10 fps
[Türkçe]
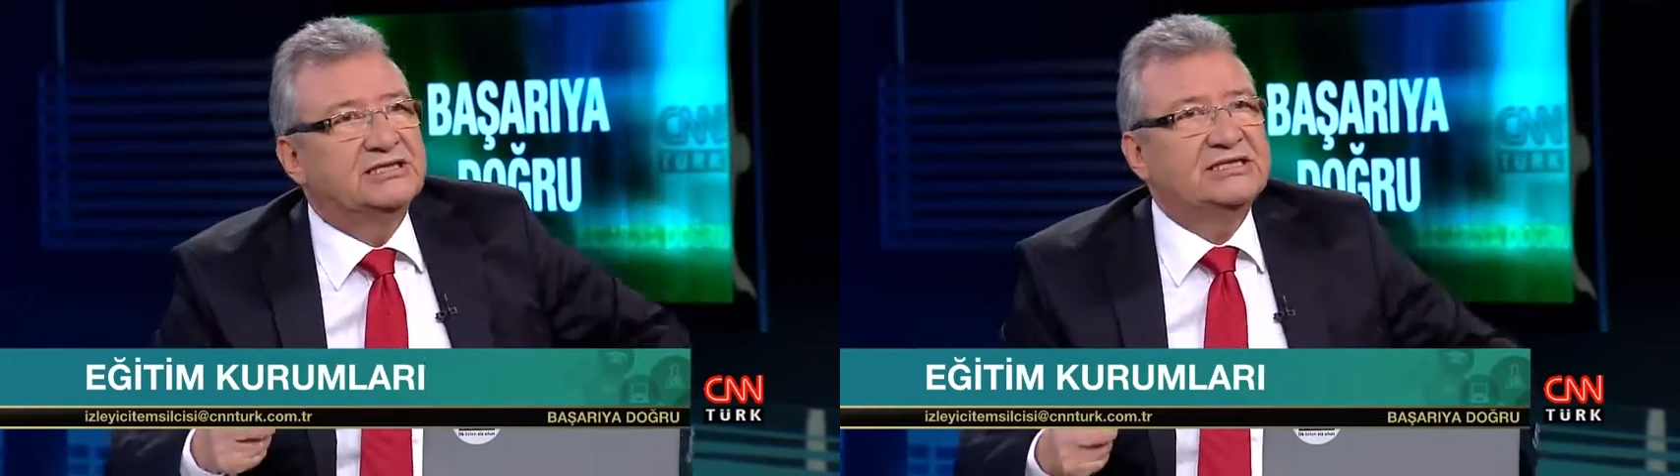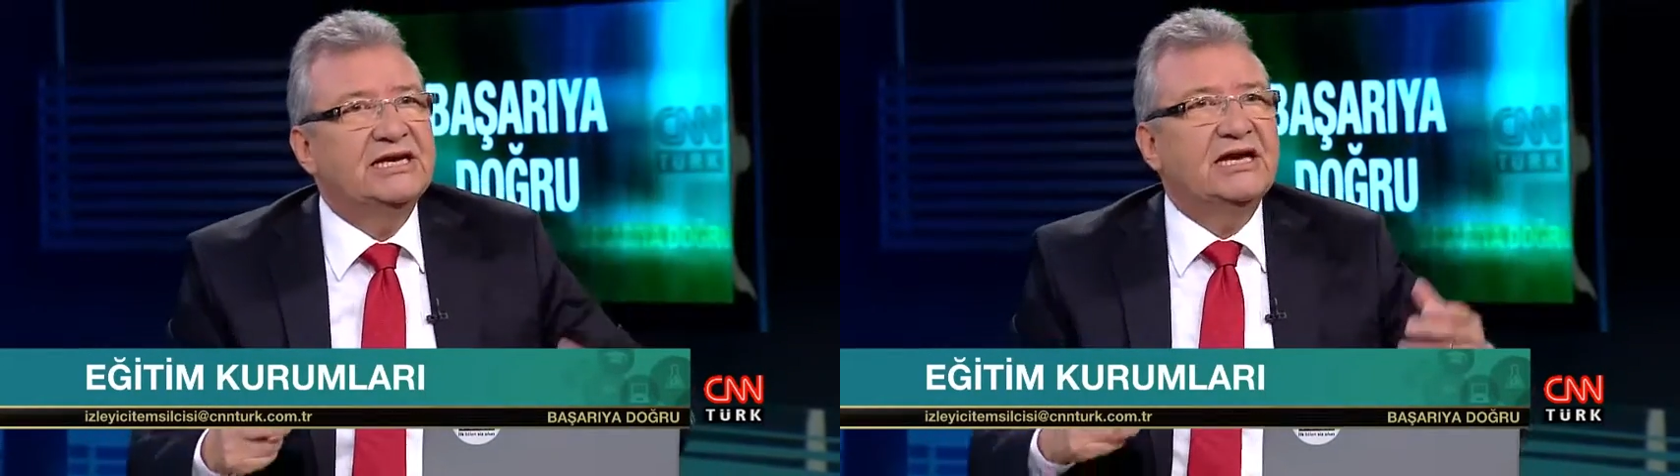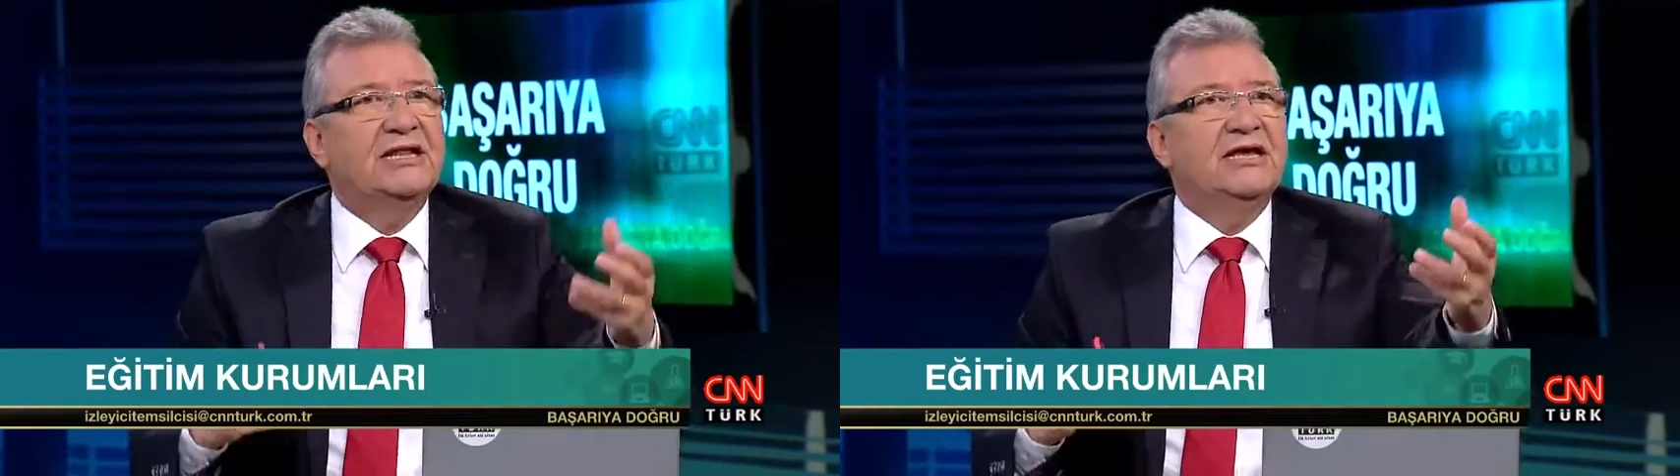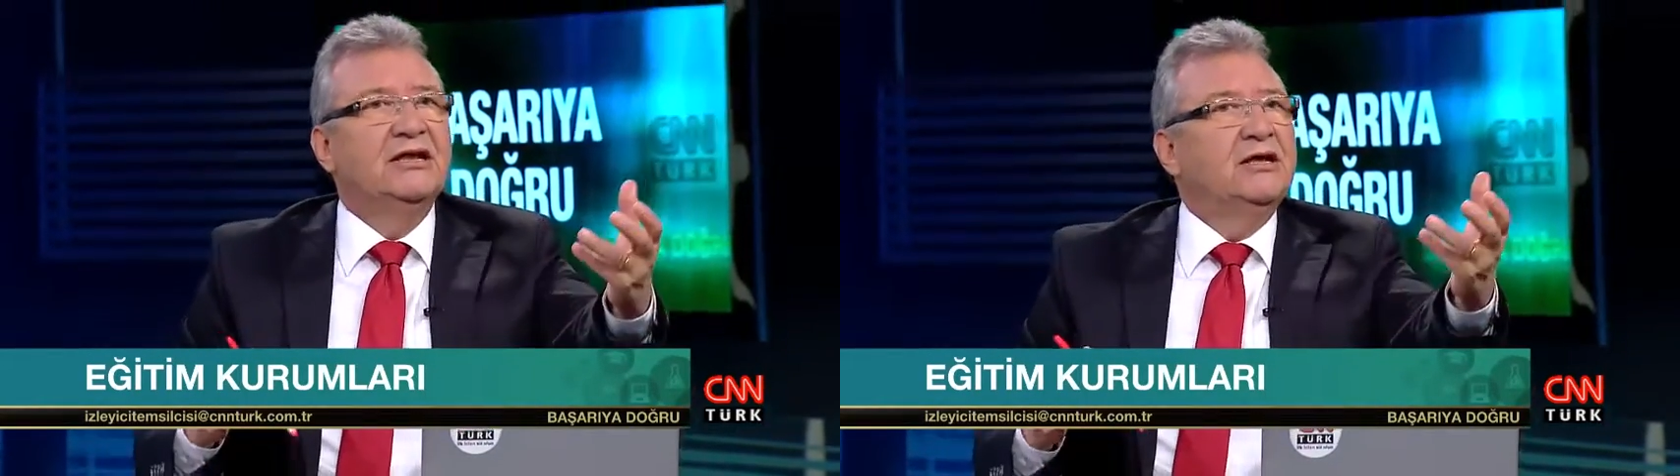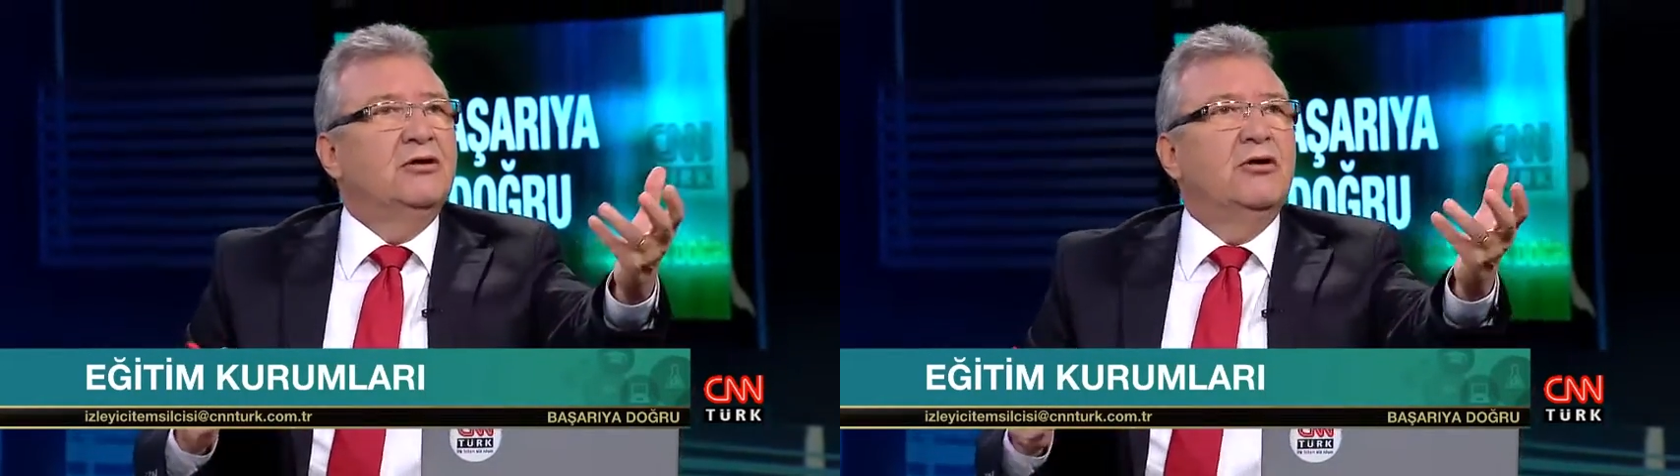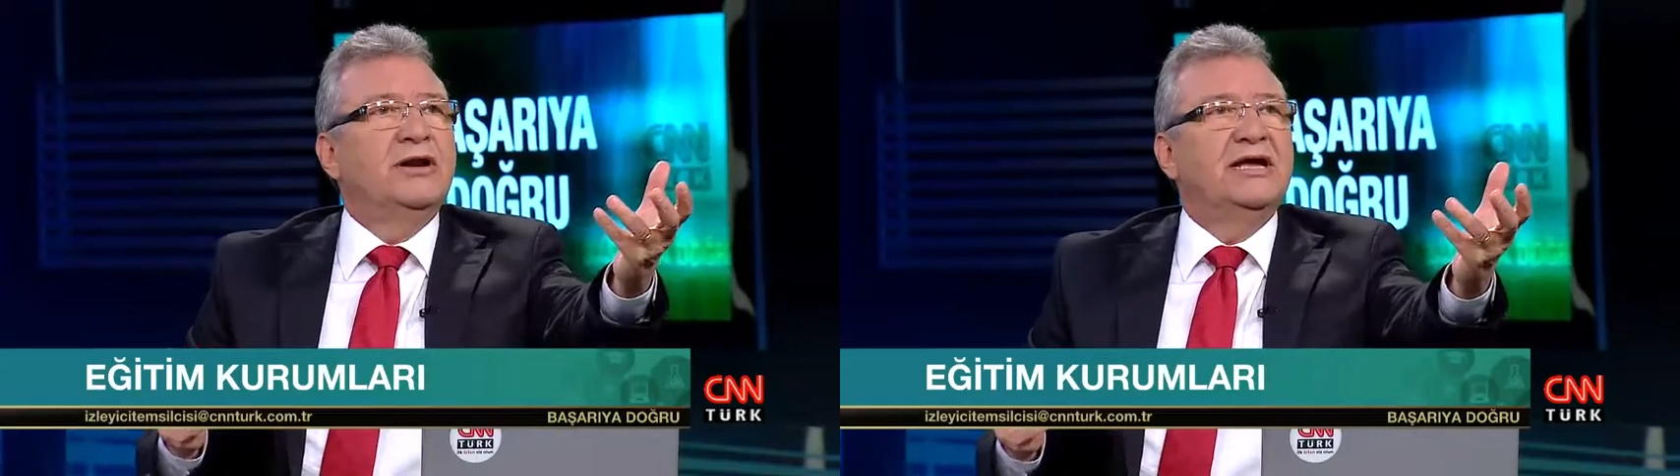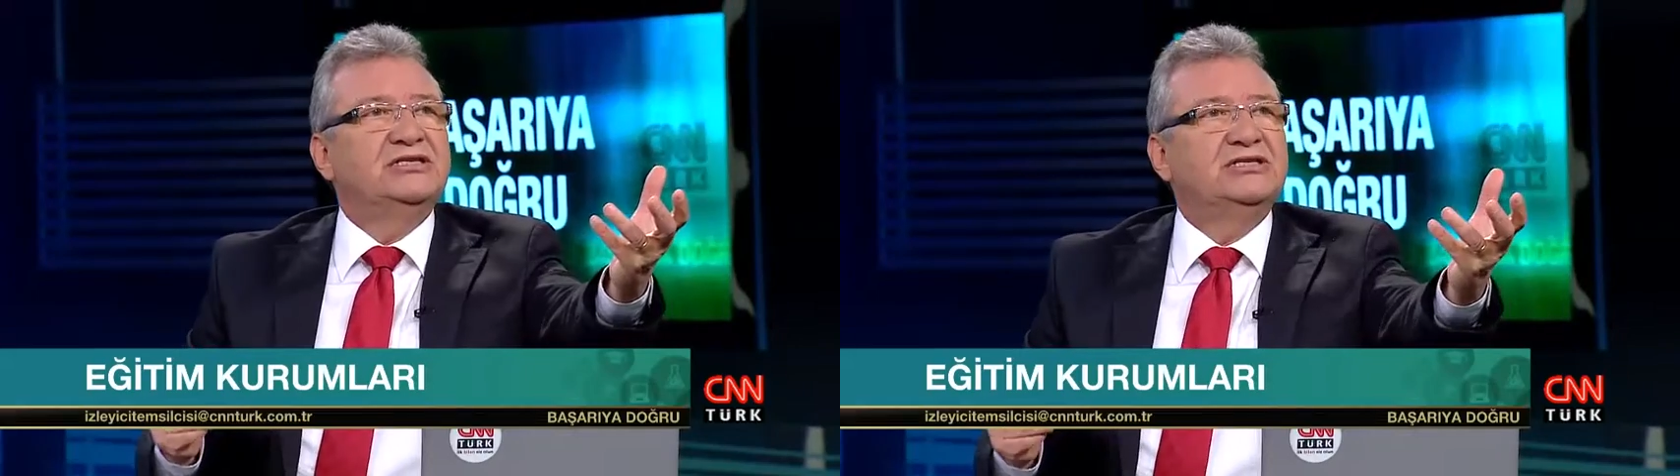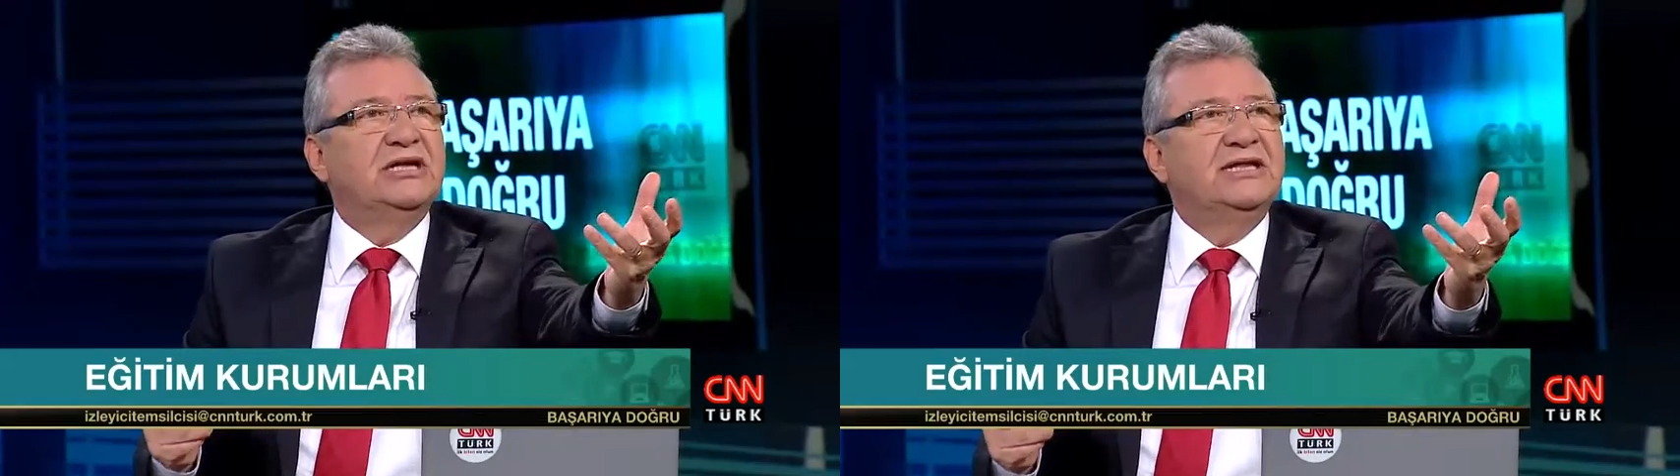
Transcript: Size gelen öğrencide